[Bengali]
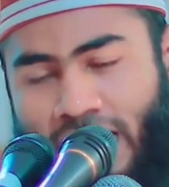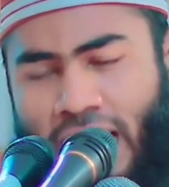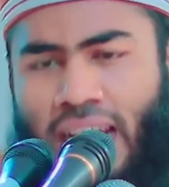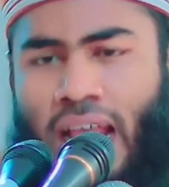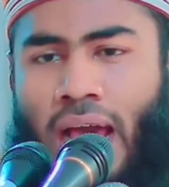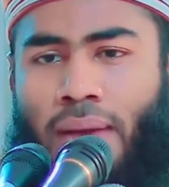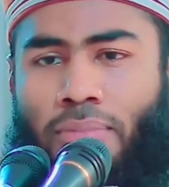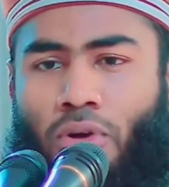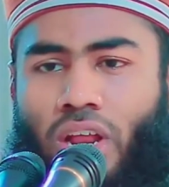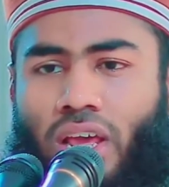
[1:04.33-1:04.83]
এটা
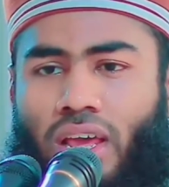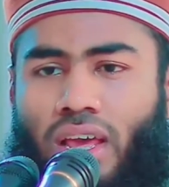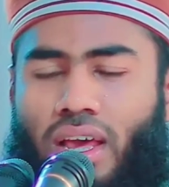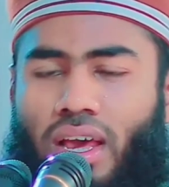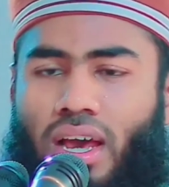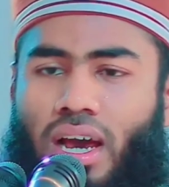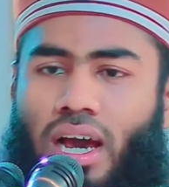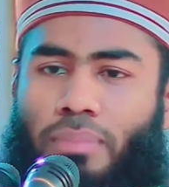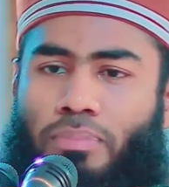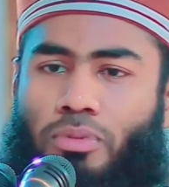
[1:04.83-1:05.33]
না বলে
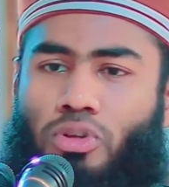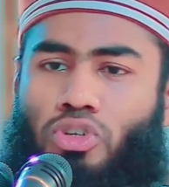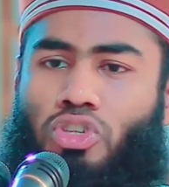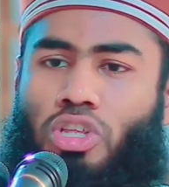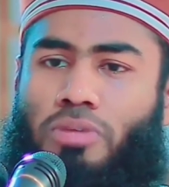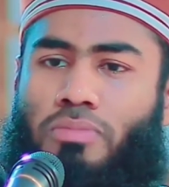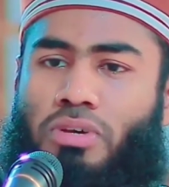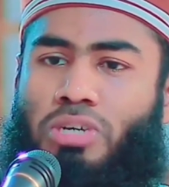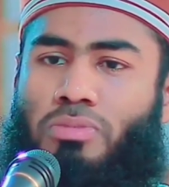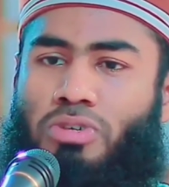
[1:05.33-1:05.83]
আপনি
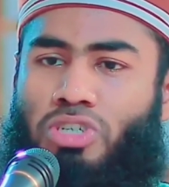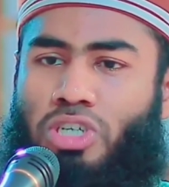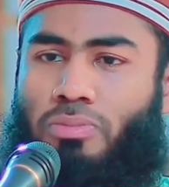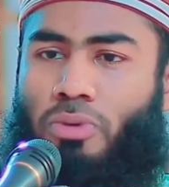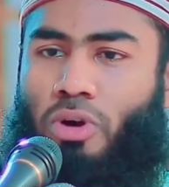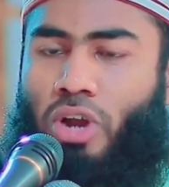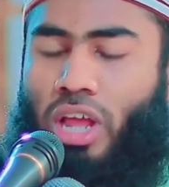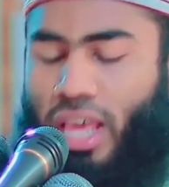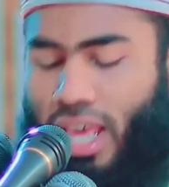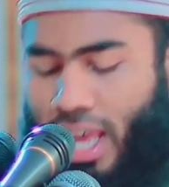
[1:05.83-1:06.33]
যদি বেশি বেশি
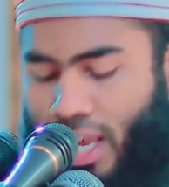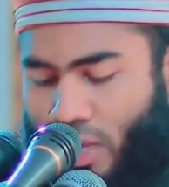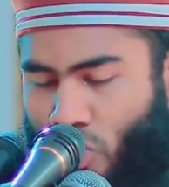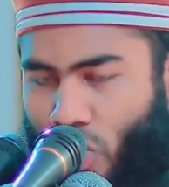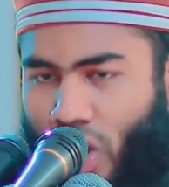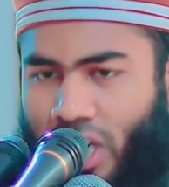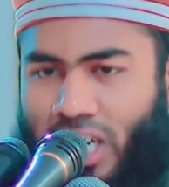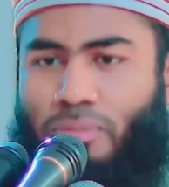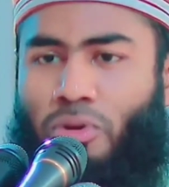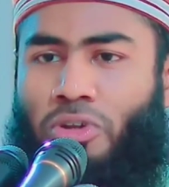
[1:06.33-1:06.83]
পড়ে এই
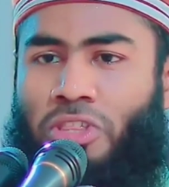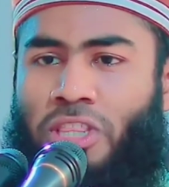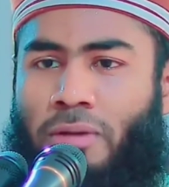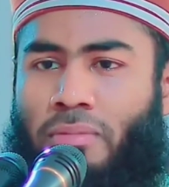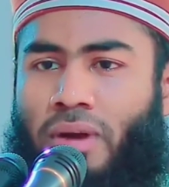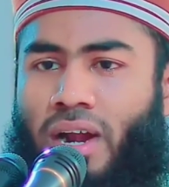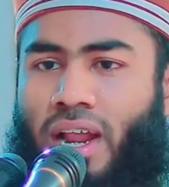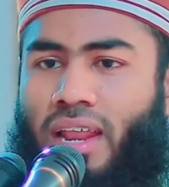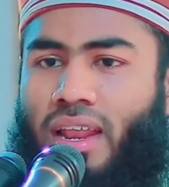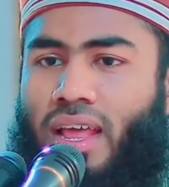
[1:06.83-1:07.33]
দোয়াটা পড়তে
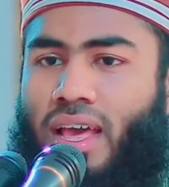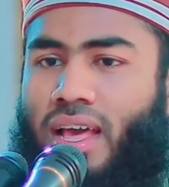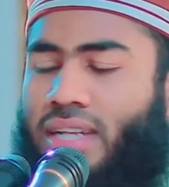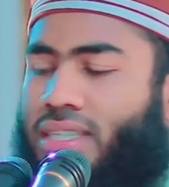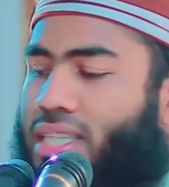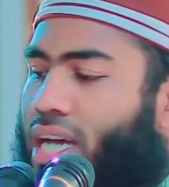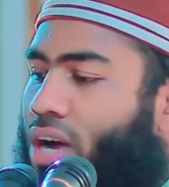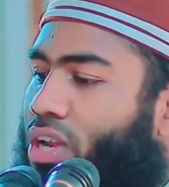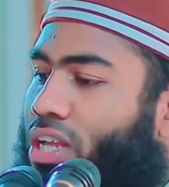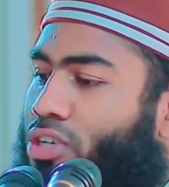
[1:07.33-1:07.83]
পারেন
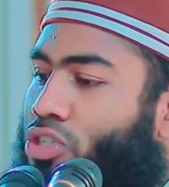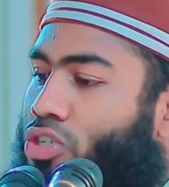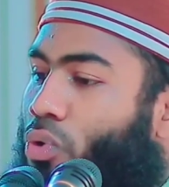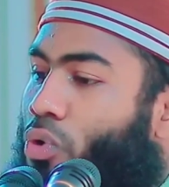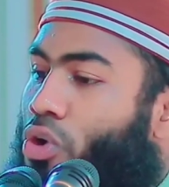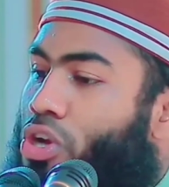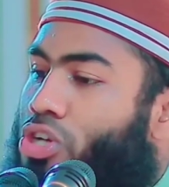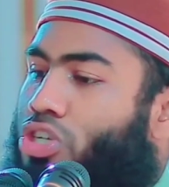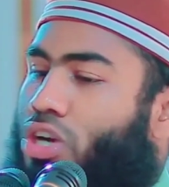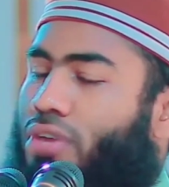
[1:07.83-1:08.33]
তাহলে
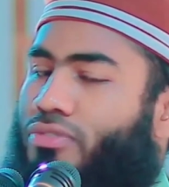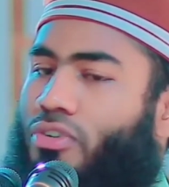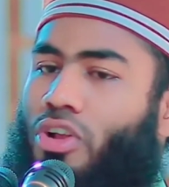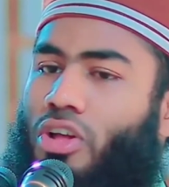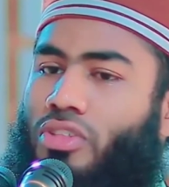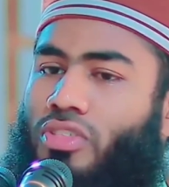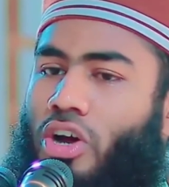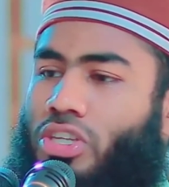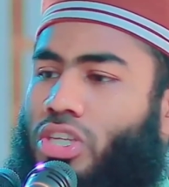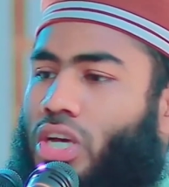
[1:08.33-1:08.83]
ওই
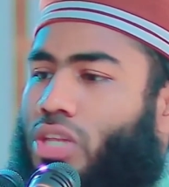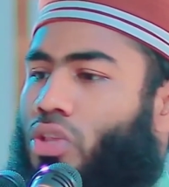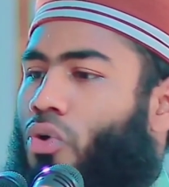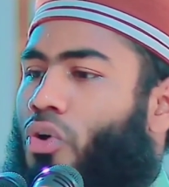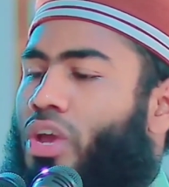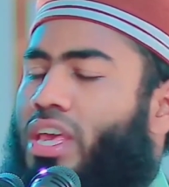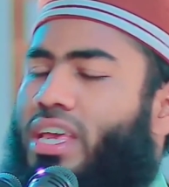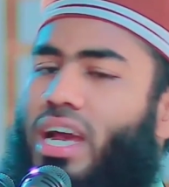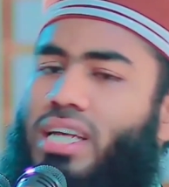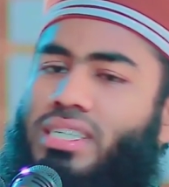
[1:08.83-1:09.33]
সফলতা অর্থাৎ
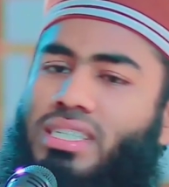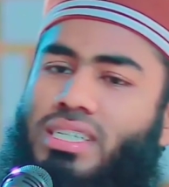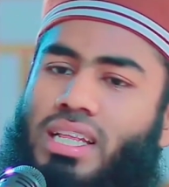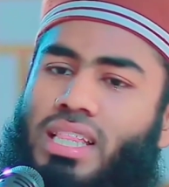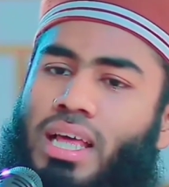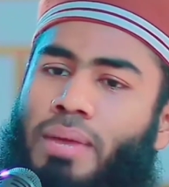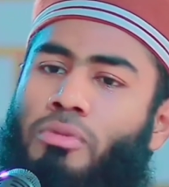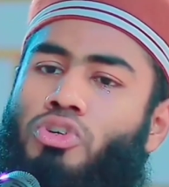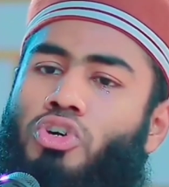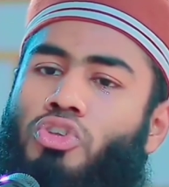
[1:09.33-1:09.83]
ওই
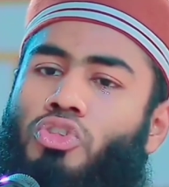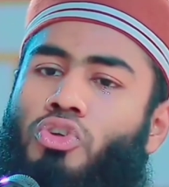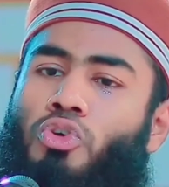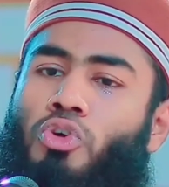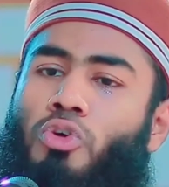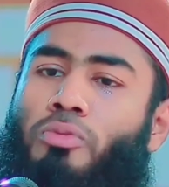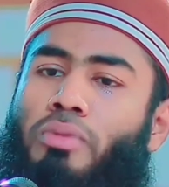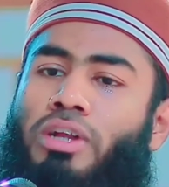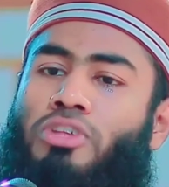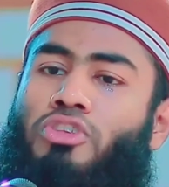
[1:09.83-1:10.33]
কাজটাতে আপনি
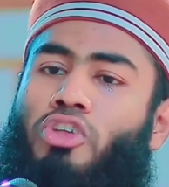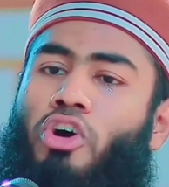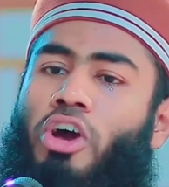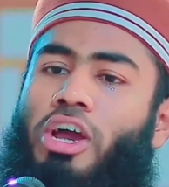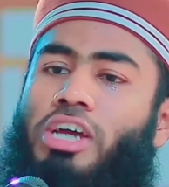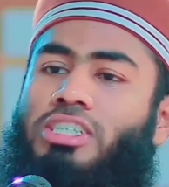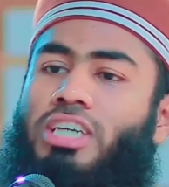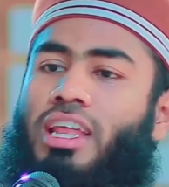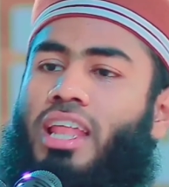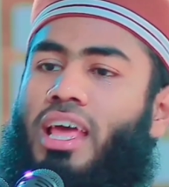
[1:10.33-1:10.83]
যতটুকু ব্যর্থ
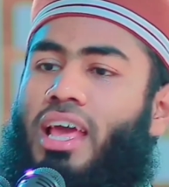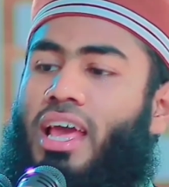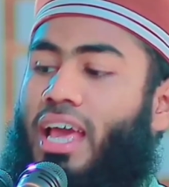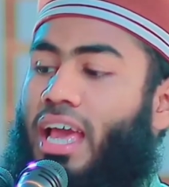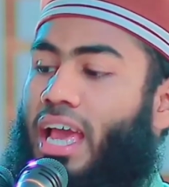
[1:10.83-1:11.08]
হয়েছেন